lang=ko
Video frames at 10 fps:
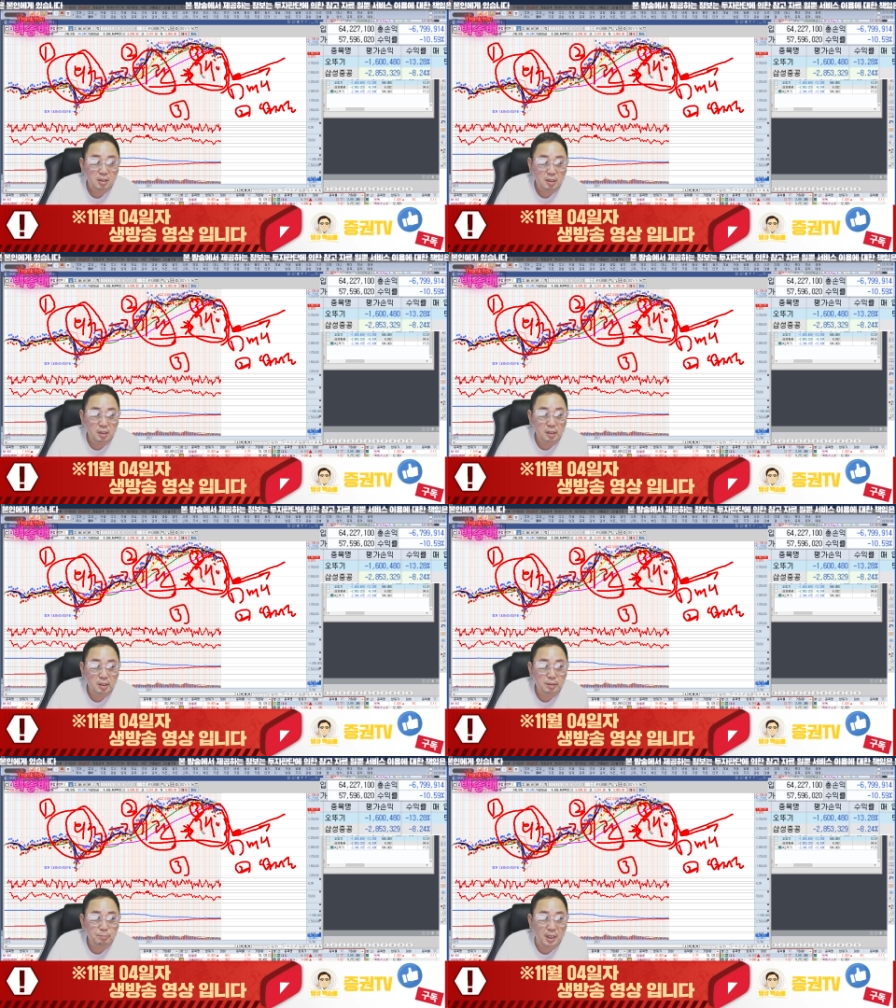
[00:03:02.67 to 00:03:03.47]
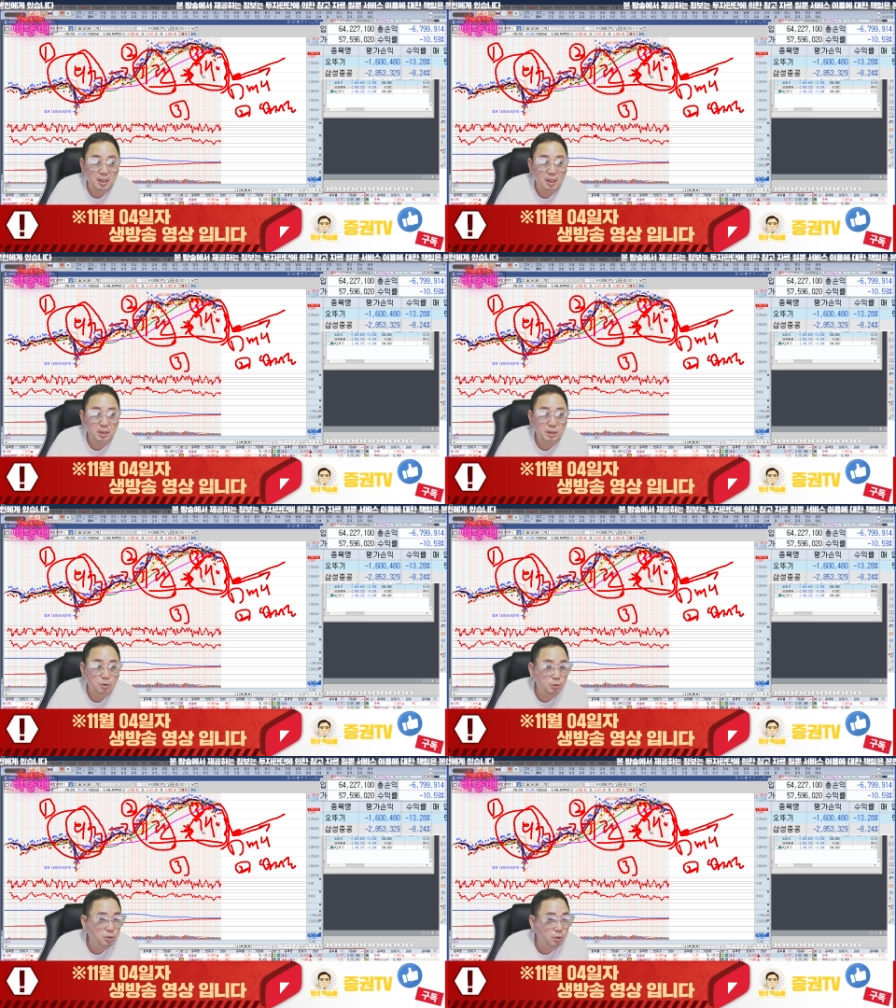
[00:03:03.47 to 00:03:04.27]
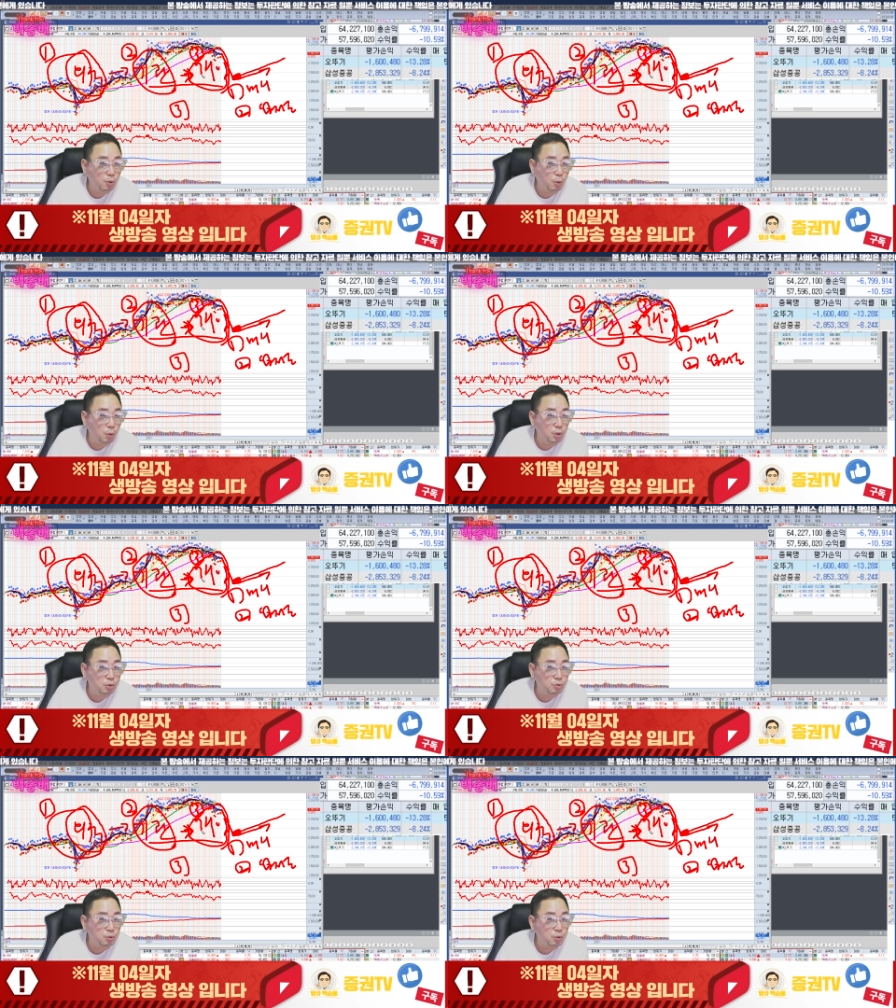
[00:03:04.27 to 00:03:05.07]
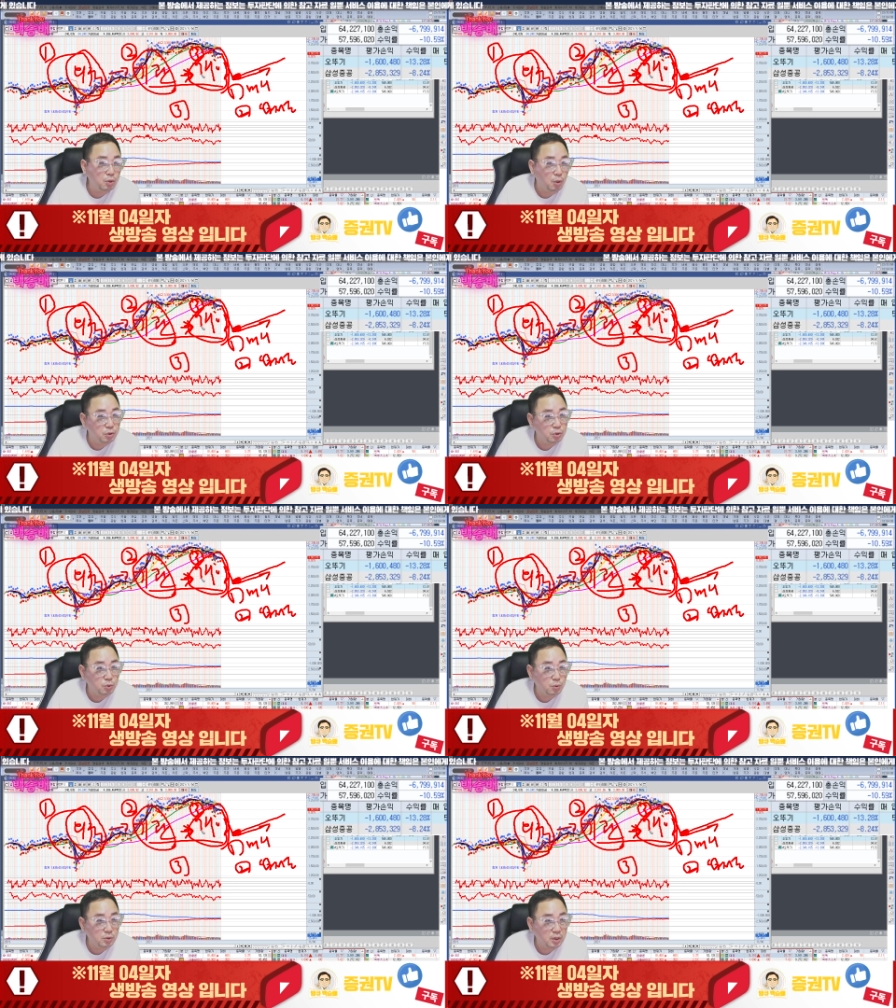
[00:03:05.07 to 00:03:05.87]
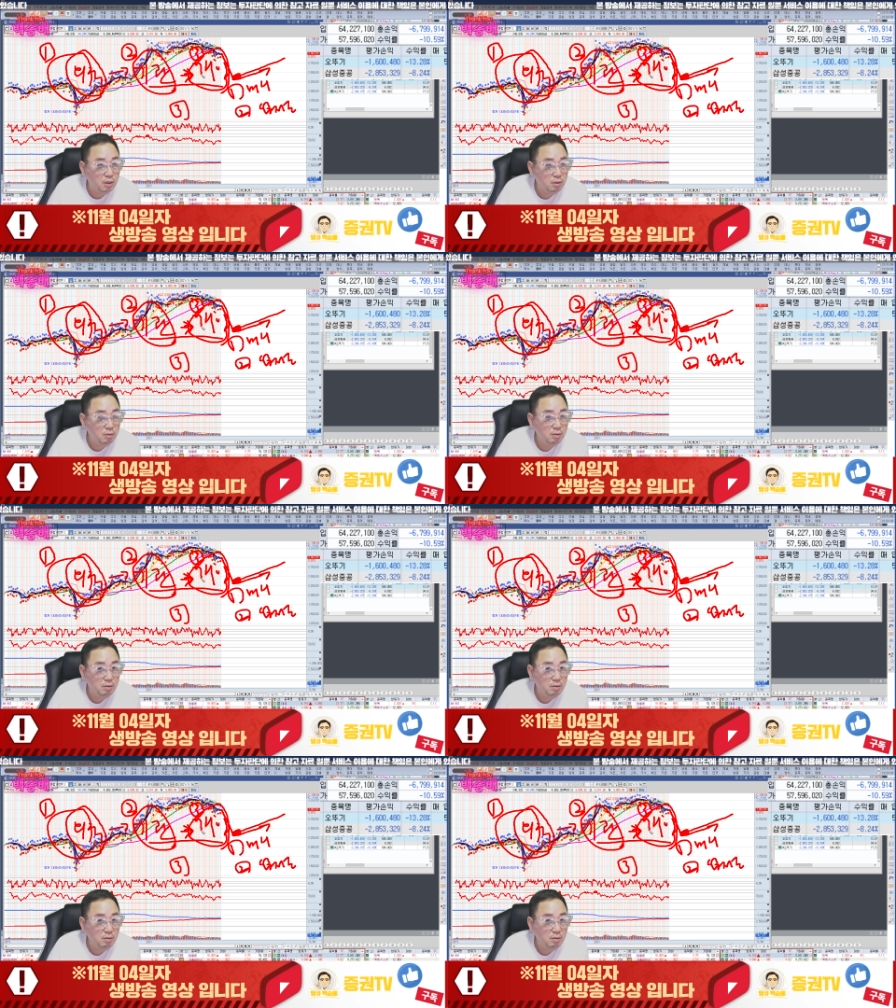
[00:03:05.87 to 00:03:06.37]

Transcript: 어, 바닥을 찍고 들어 올려주는 돈이 어디서 들어오는지 알아?